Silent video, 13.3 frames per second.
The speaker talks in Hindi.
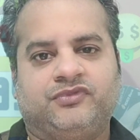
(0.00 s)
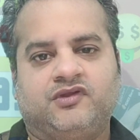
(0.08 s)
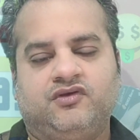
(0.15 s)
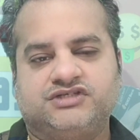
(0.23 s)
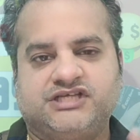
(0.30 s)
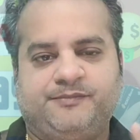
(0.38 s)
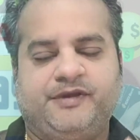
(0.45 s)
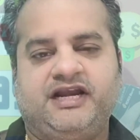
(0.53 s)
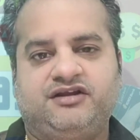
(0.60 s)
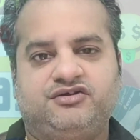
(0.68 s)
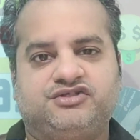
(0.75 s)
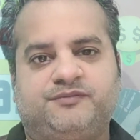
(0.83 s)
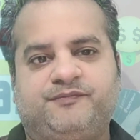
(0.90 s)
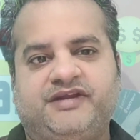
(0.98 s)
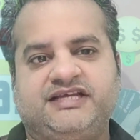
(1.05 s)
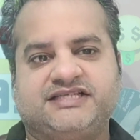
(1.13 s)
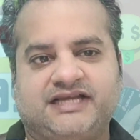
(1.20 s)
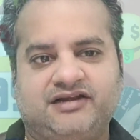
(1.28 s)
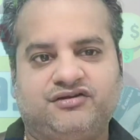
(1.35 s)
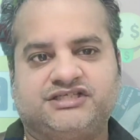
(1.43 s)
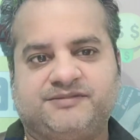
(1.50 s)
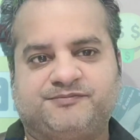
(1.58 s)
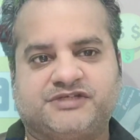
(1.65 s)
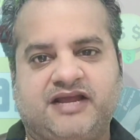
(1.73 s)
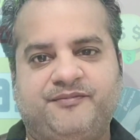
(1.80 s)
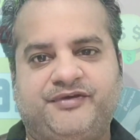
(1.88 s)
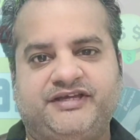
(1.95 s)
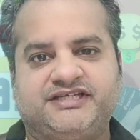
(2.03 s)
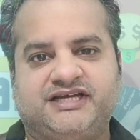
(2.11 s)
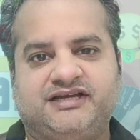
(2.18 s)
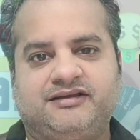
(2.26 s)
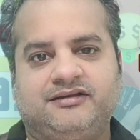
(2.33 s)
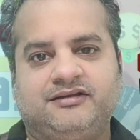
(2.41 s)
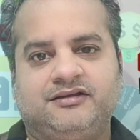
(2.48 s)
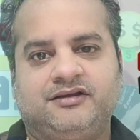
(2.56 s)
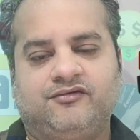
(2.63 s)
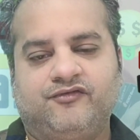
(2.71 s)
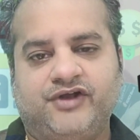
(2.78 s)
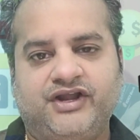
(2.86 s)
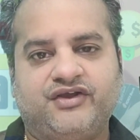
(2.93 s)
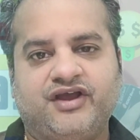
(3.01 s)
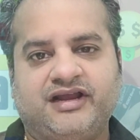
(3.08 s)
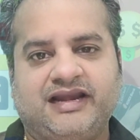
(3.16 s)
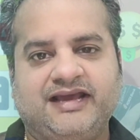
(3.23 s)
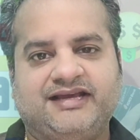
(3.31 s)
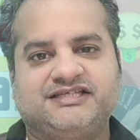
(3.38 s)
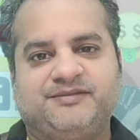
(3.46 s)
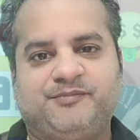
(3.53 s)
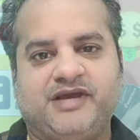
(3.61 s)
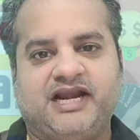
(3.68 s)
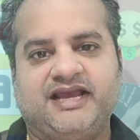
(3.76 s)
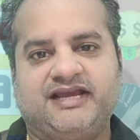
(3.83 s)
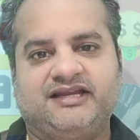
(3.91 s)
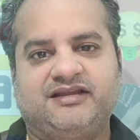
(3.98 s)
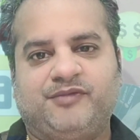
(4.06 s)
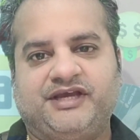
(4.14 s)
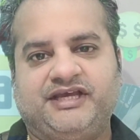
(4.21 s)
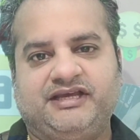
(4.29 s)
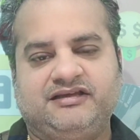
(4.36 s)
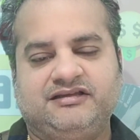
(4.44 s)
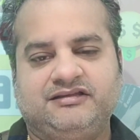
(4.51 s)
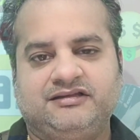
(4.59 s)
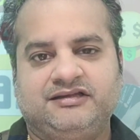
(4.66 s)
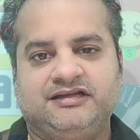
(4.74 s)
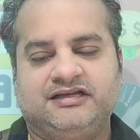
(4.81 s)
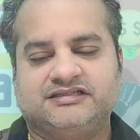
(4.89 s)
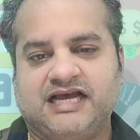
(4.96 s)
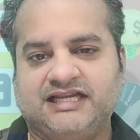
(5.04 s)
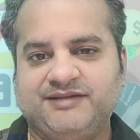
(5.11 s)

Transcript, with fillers: उससे पहले दोस्तों प्लीज चैनल को सब्सक्राइब कीजिए वीडियो को एक लाइक कीजिए बेल आइकन दबाइए साथ